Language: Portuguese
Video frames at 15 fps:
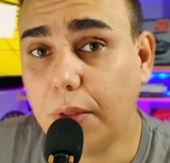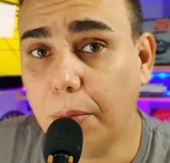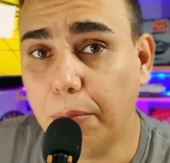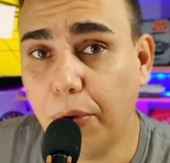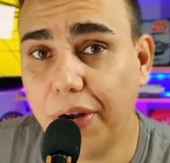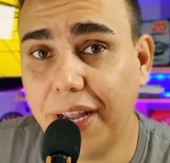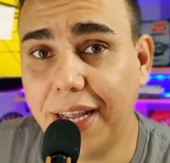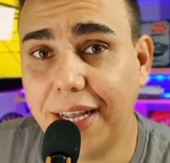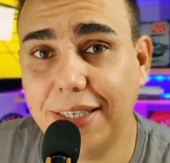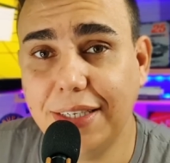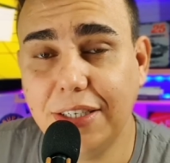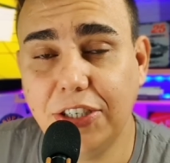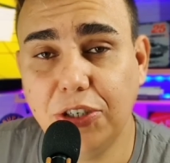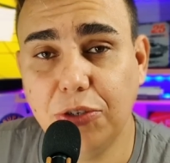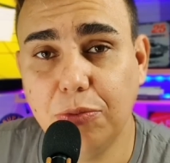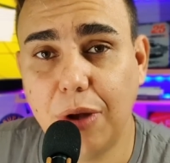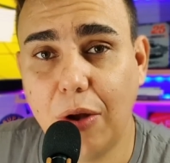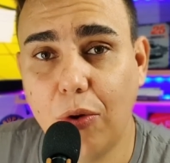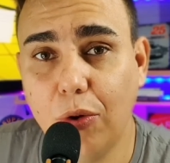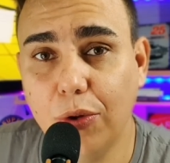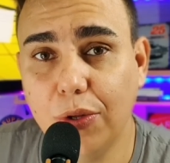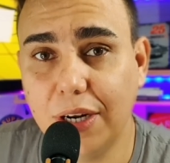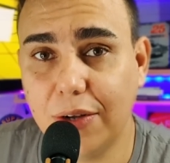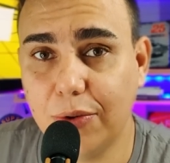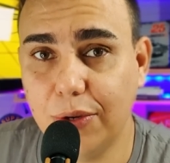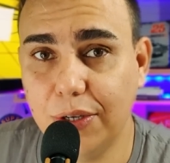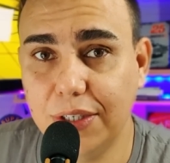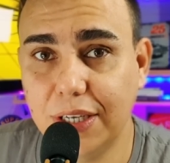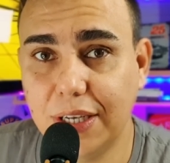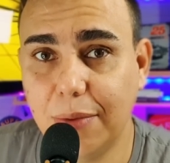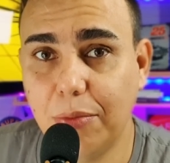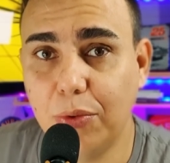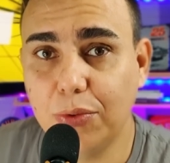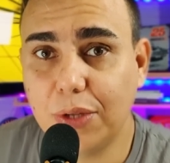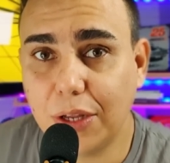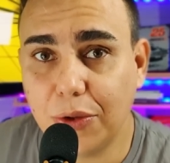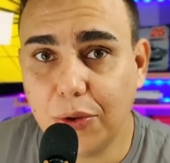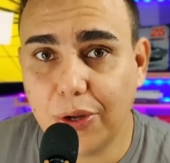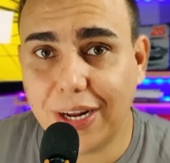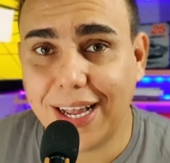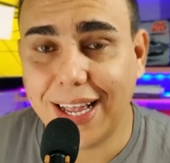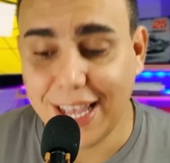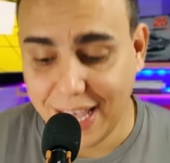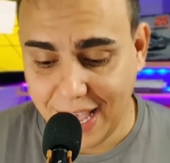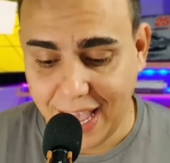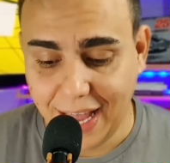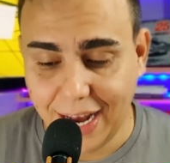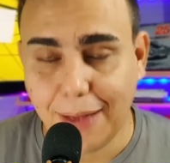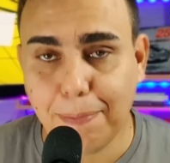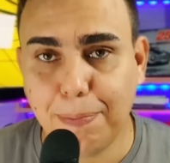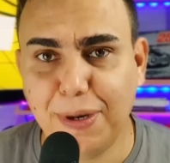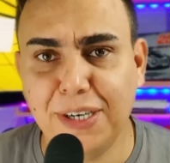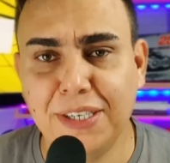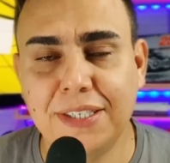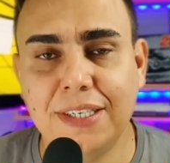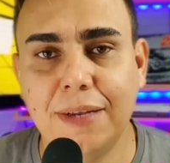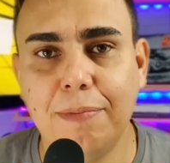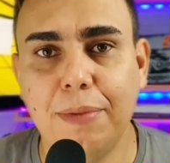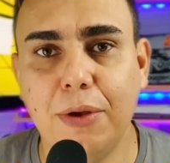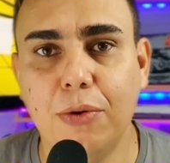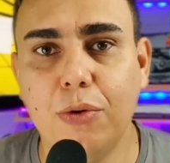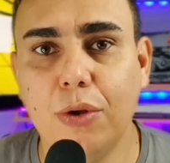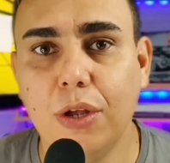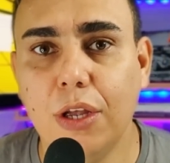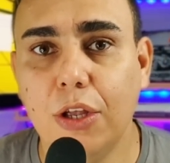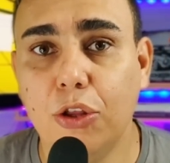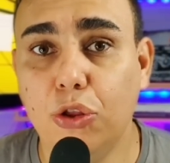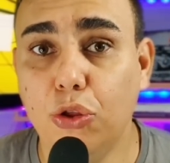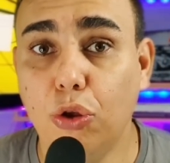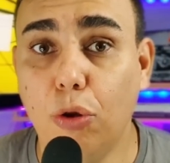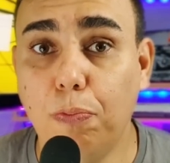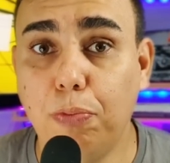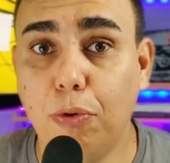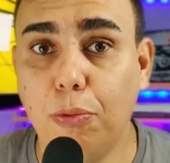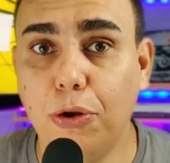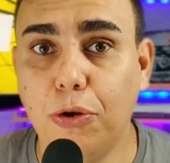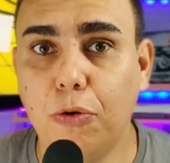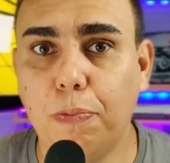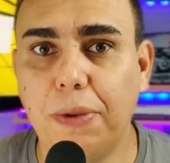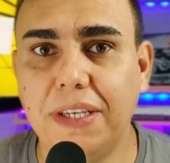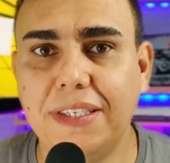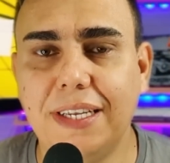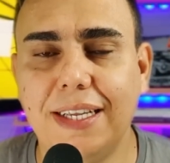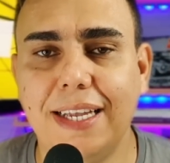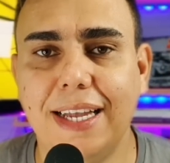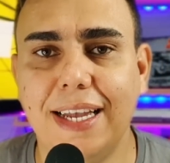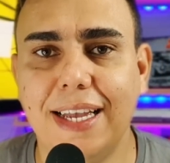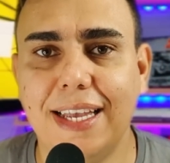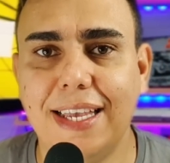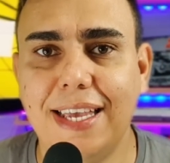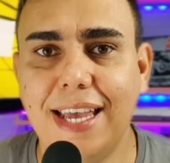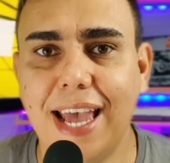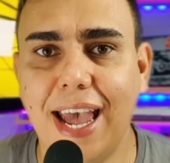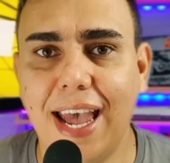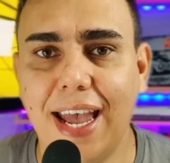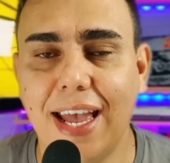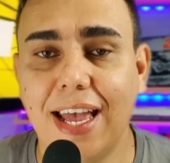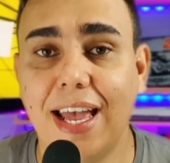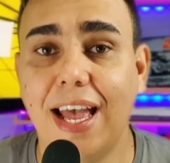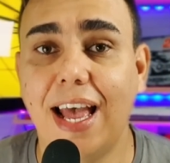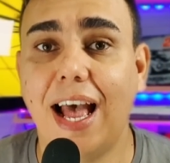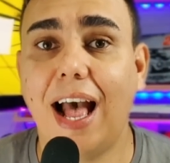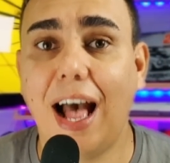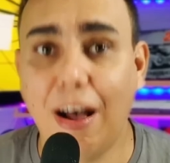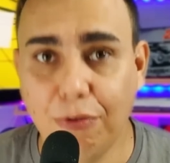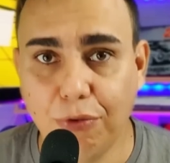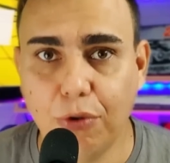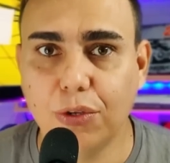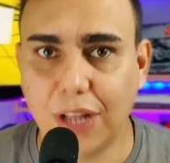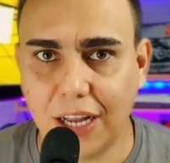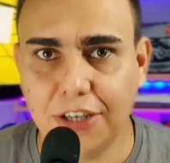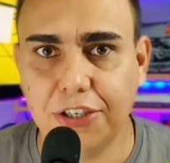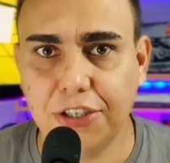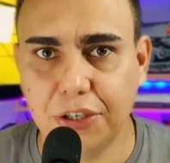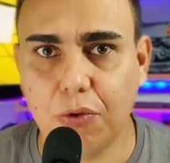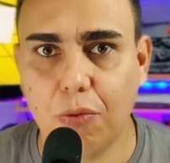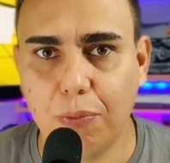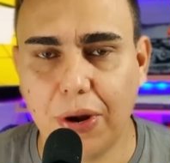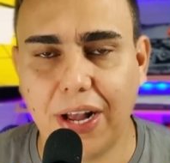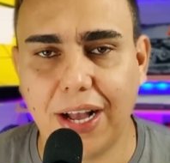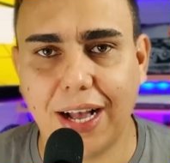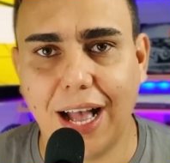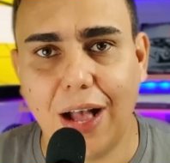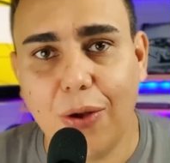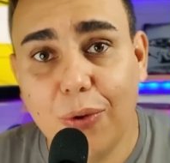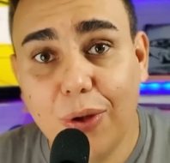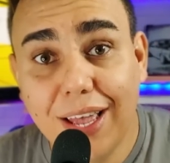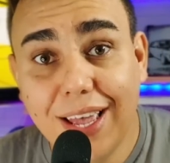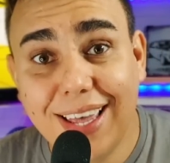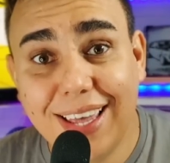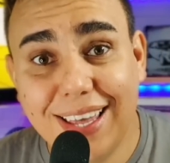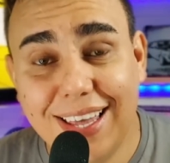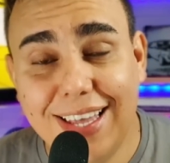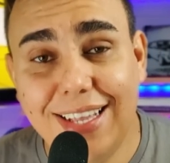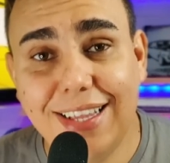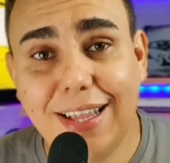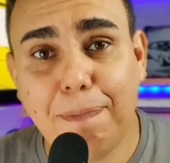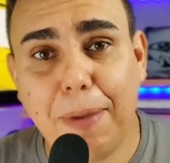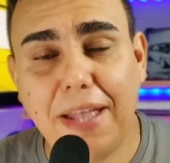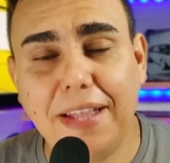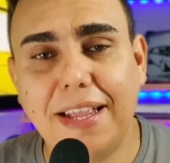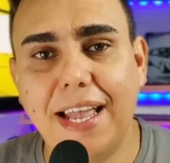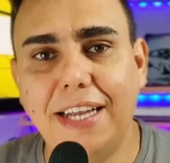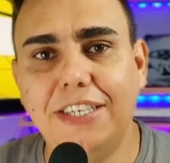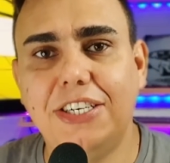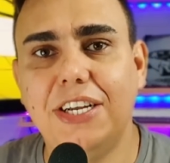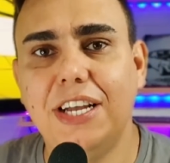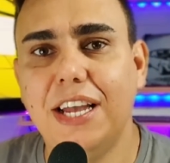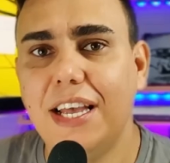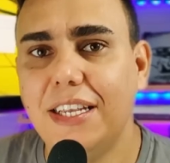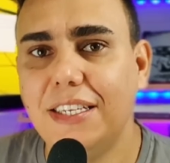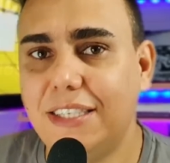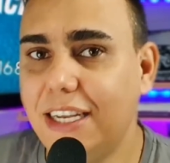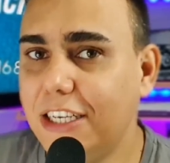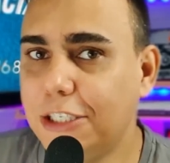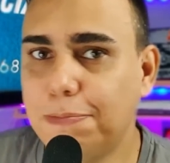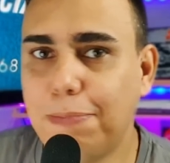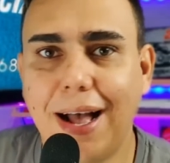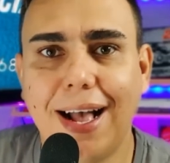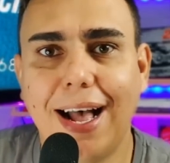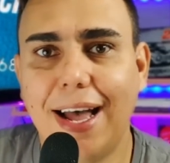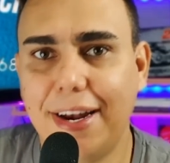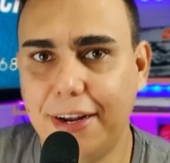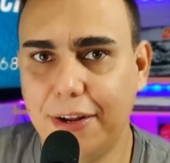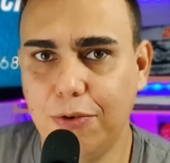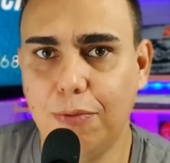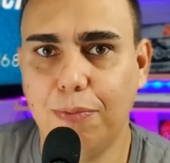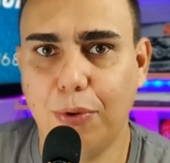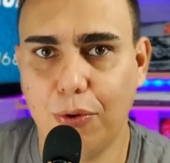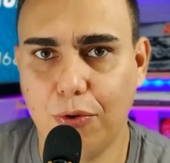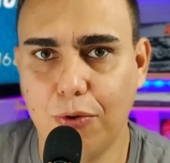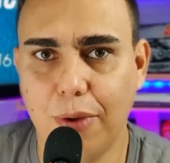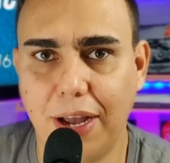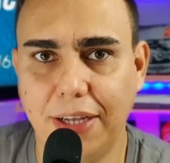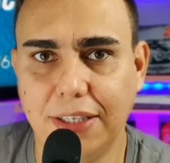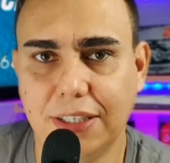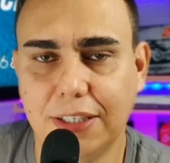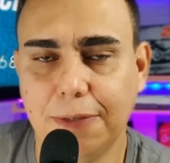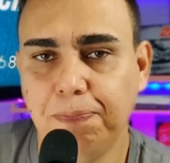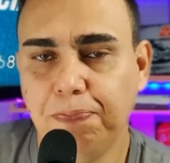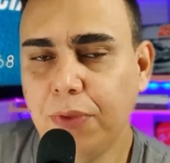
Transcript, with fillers: Porém, existe uma outra coisa que a montadora ela percebeu no público PCD, que é a vontade de comprar carro, independente se eles pagarem um pouco mais.